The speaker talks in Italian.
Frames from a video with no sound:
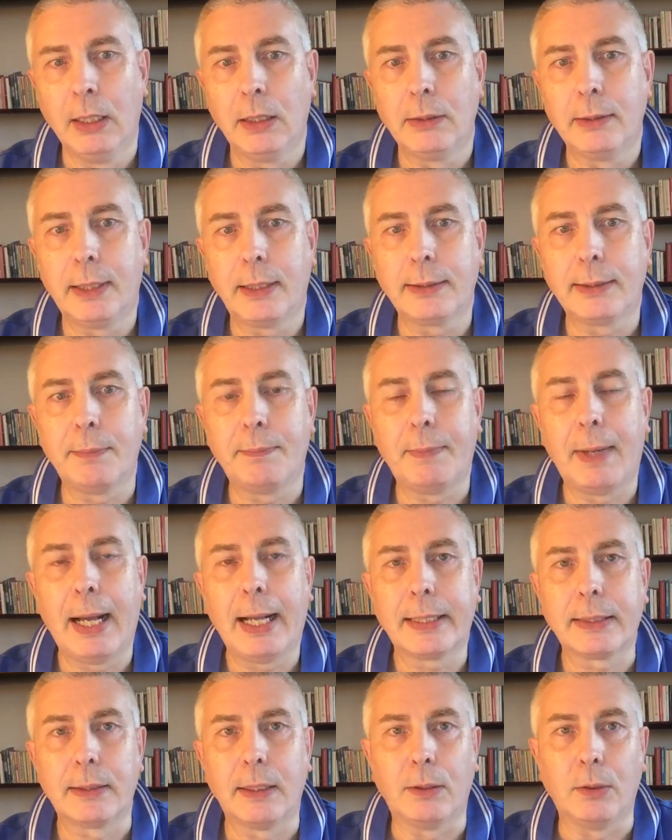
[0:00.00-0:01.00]
D'altra
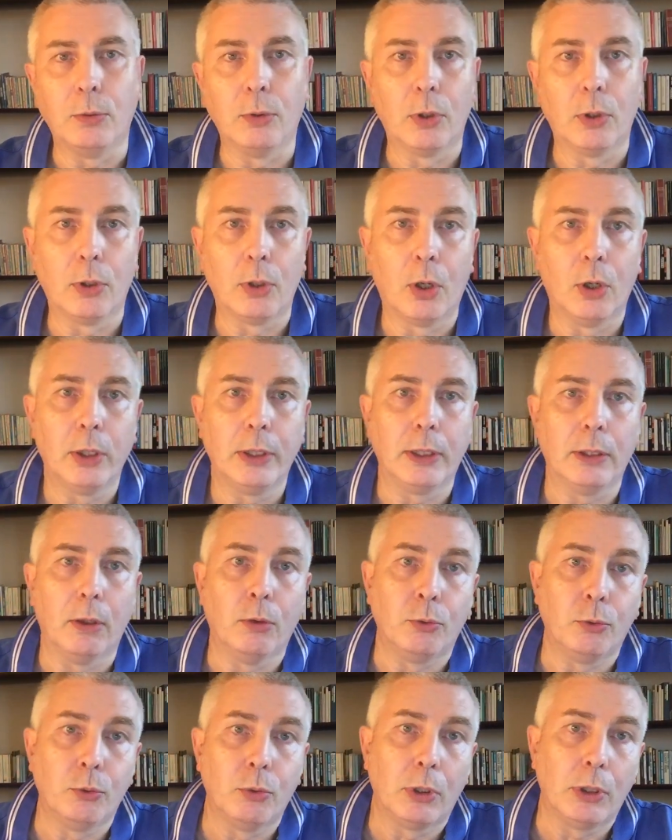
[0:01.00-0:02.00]
parte, di noi,
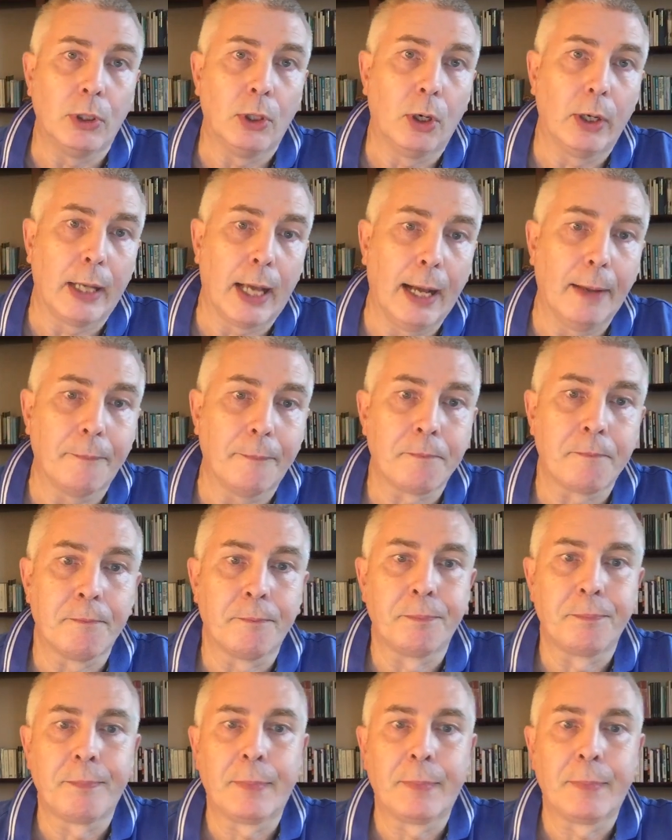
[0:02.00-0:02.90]
ognuno di noi ha